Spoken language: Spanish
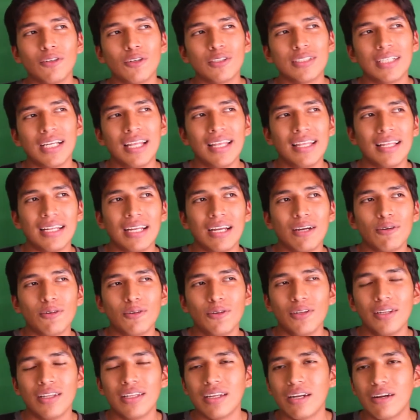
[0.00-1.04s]
No sale de
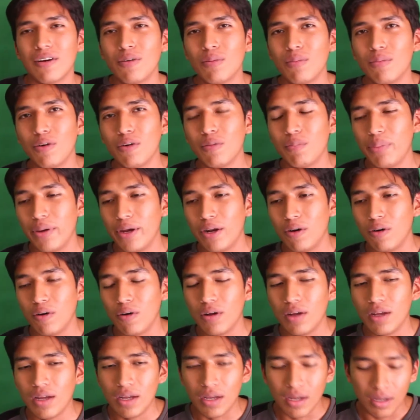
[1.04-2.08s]
Naruto y Dragon Ball.
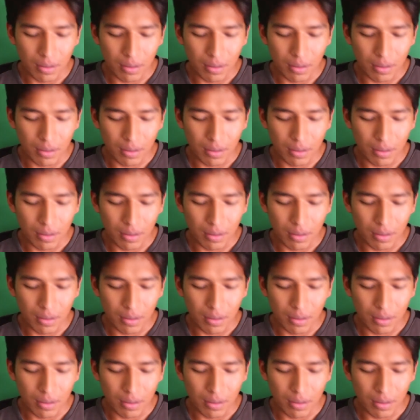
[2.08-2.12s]
Pero,